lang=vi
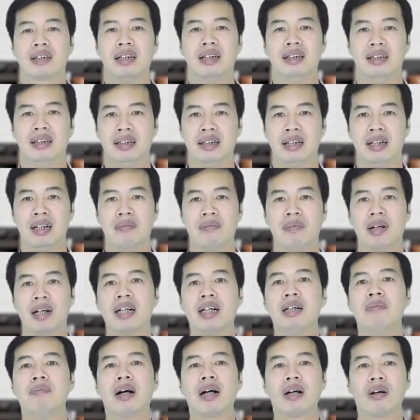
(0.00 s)
chỉ mà
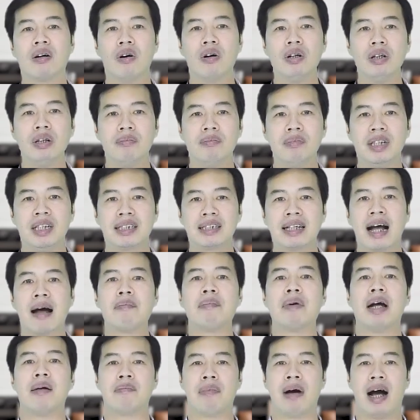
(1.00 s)
khi mắc lỗi bị
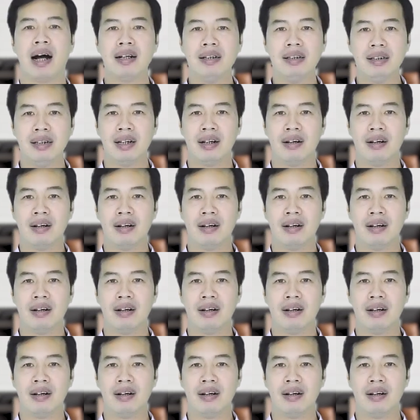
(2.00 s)
cha mẹ mắng